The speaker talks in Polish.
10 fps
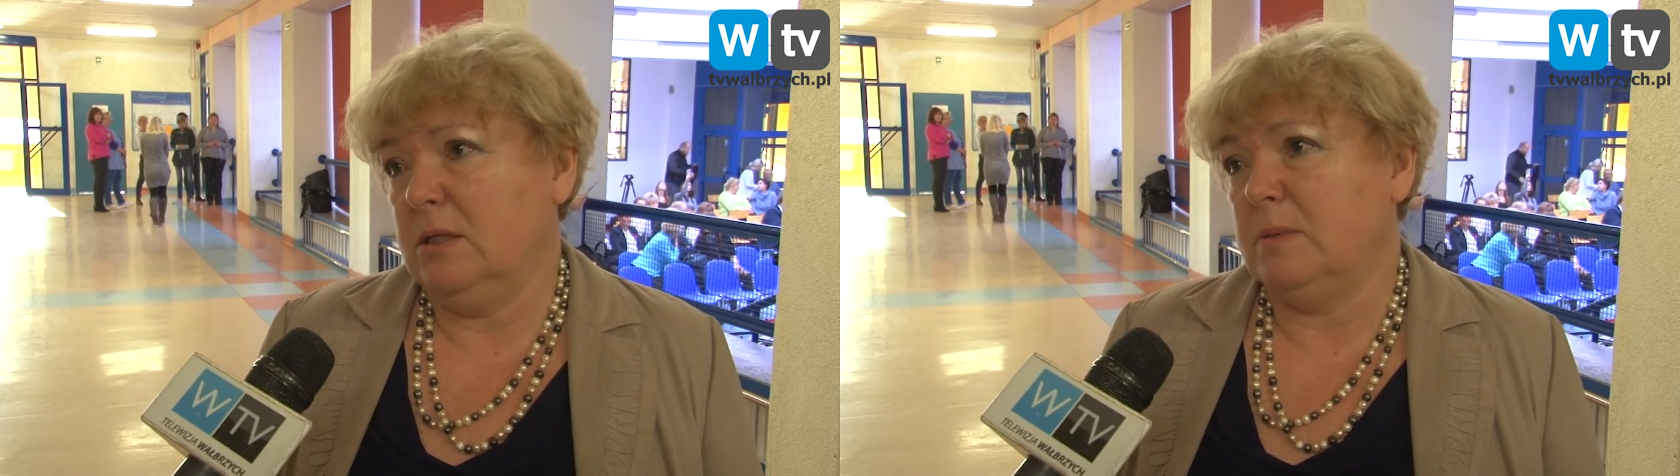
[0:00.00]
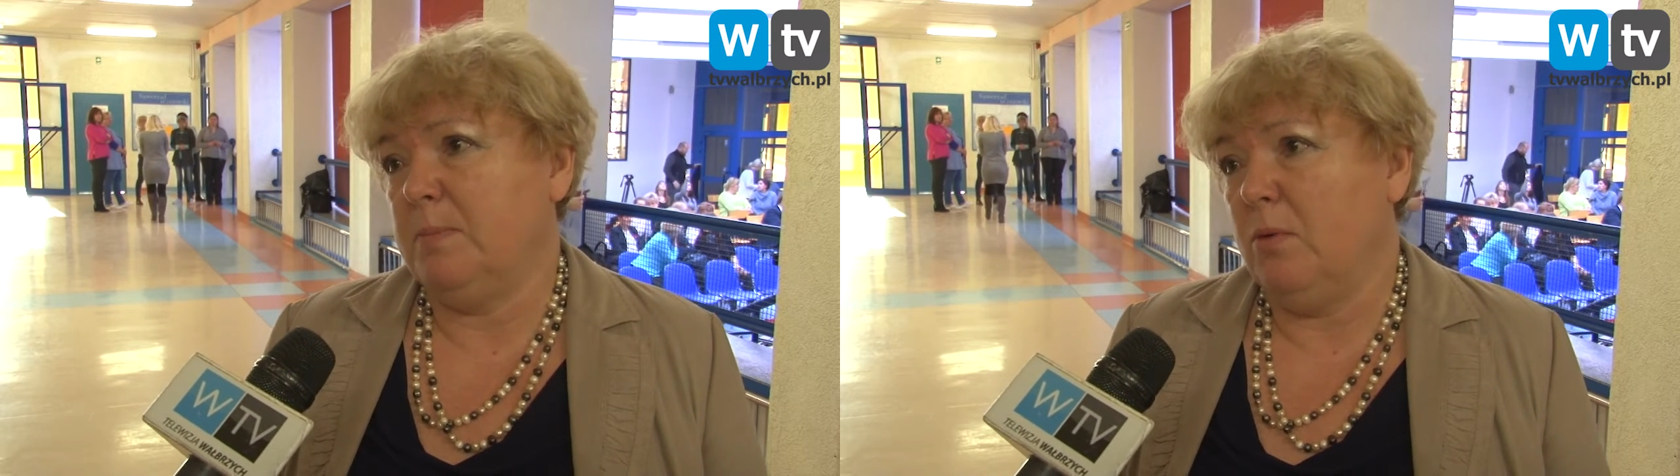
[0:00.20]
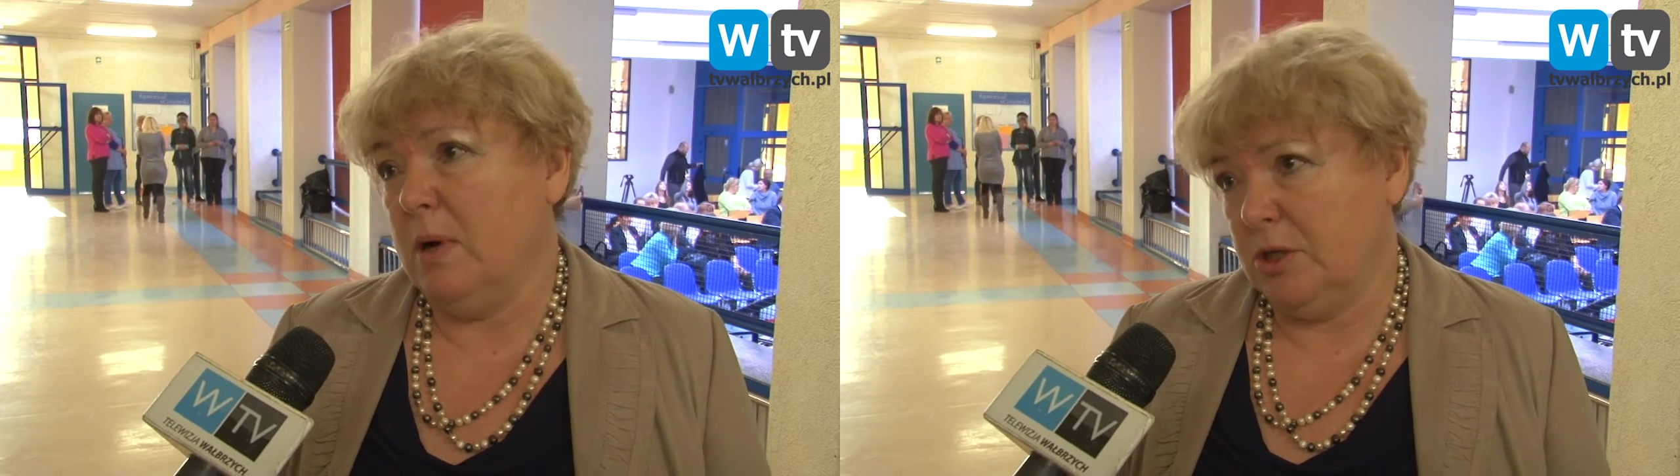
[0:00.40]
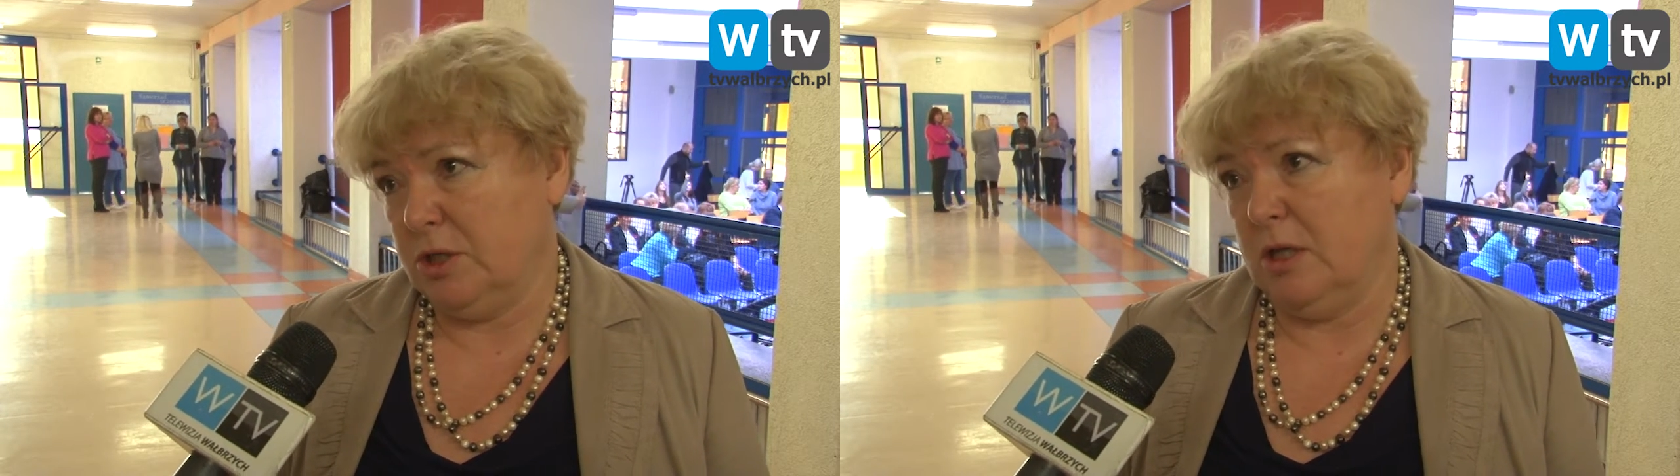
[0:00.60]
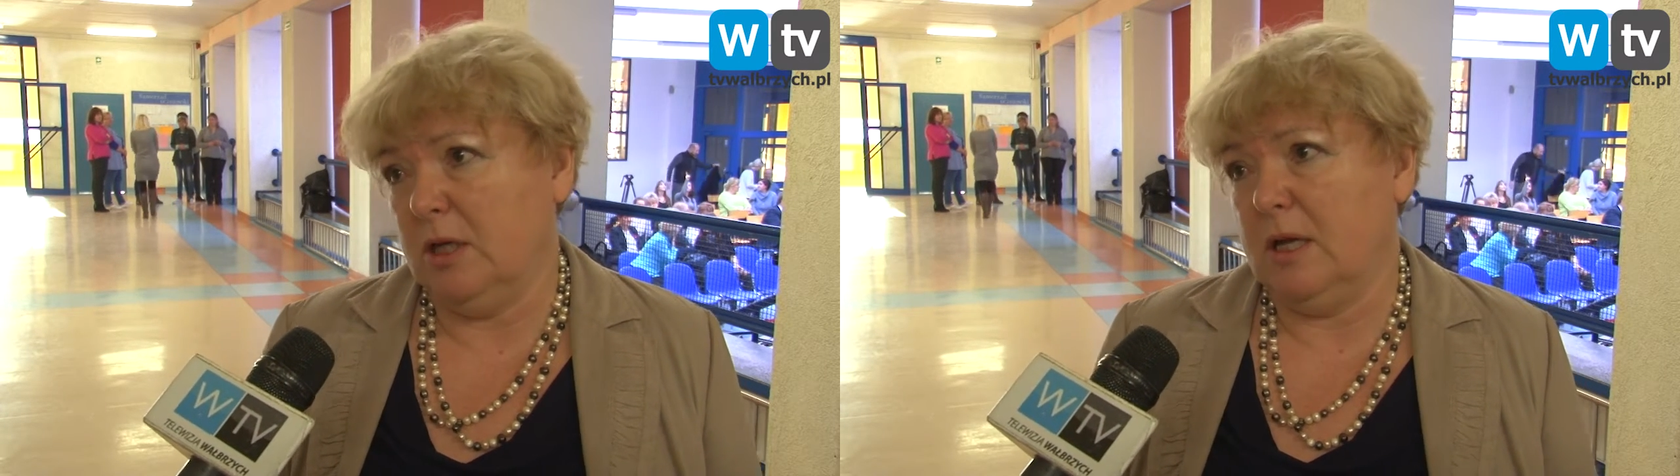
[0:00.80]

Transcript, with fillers: społecznych